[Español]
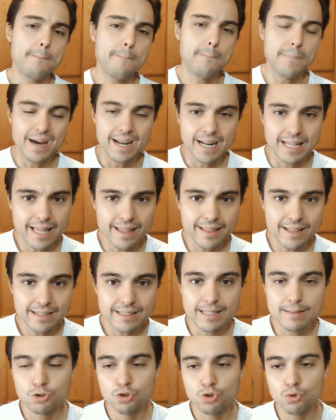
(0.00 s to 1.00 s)
Para
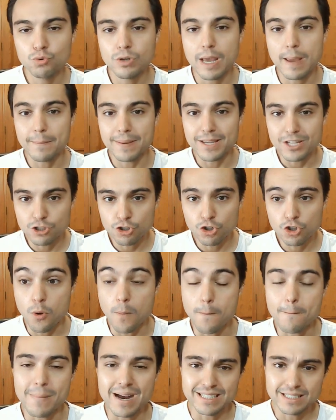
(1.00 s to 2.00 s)
nada, tenemos un
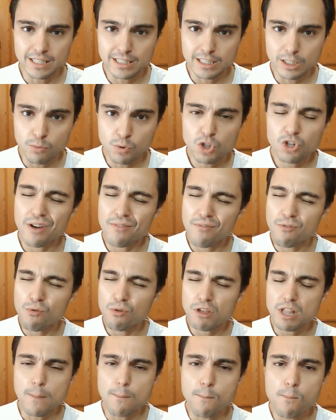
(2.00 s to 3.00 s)
episodio bastante bueno que
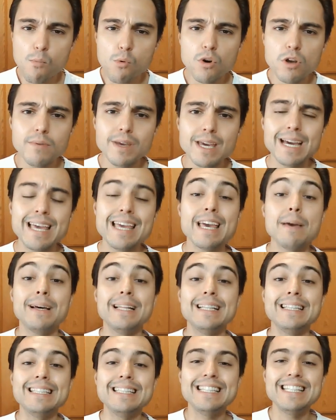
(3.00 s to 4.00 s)
funciona muy bien y que
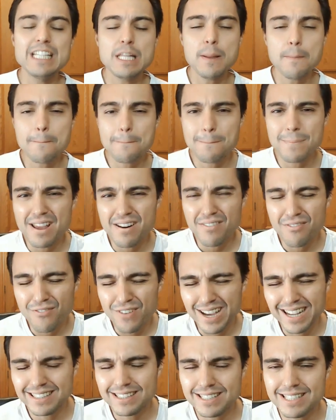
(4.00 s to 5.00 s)
mantiene
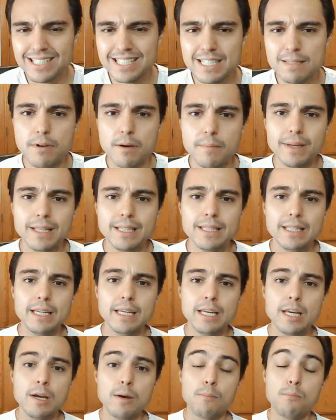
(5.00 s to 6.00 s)

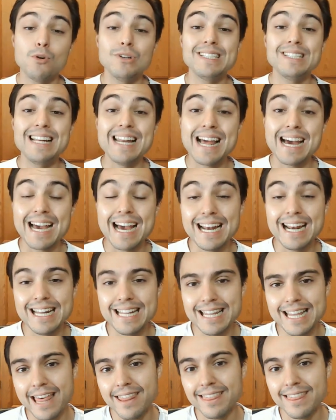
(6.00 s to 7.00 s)
perfectísimamente pues la
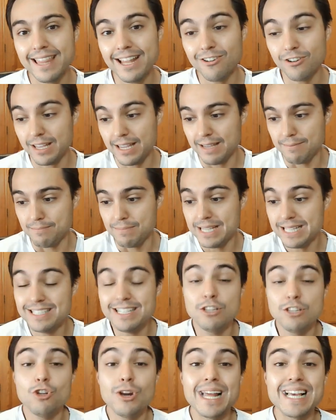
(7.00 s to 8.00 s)
calidad de lo que viene
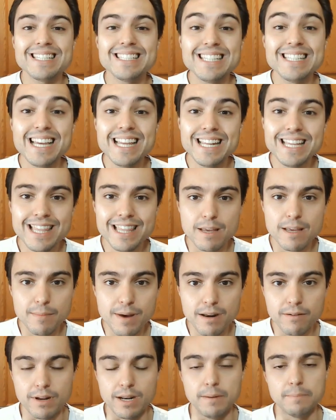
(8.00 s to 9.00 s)
siendo la serie de
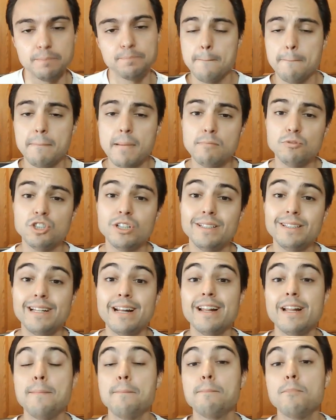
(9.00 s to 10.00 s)
Marvel. Vamos a
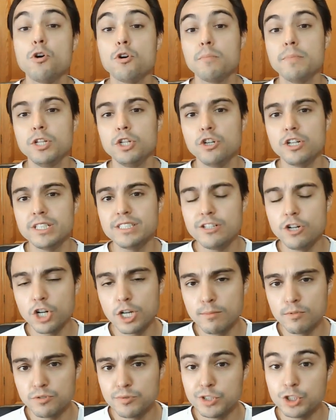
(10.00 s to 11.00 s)
entrar en pormenores de lo
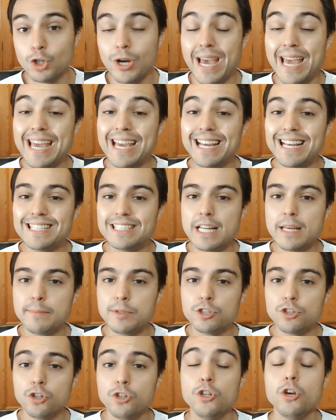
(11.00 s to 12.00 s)
que hemos visto en este
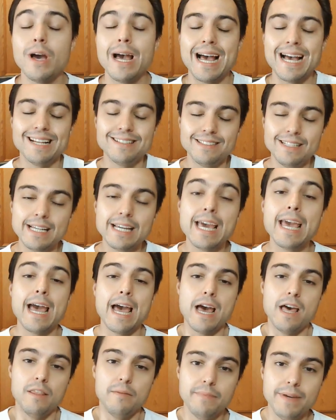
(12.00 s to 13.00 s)
episodio, así que
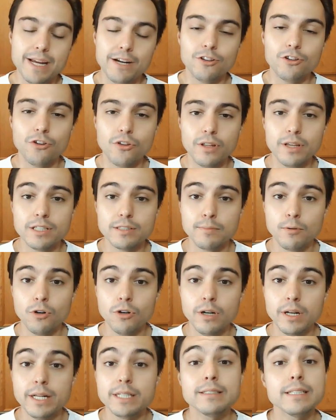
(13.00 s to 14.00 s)
advierto de
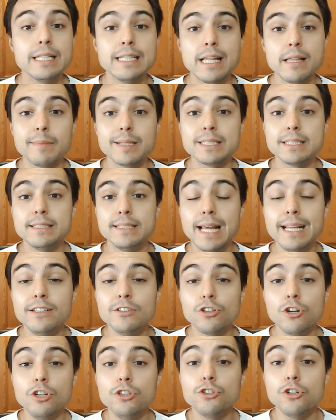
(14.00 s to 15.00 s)
spoilers y nada más,
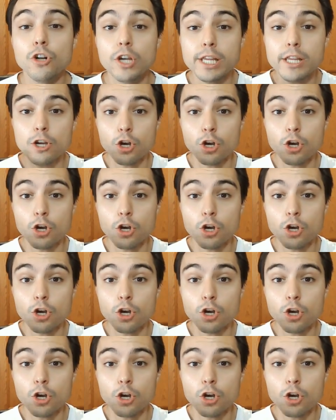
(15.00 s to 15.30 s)
dentro intro y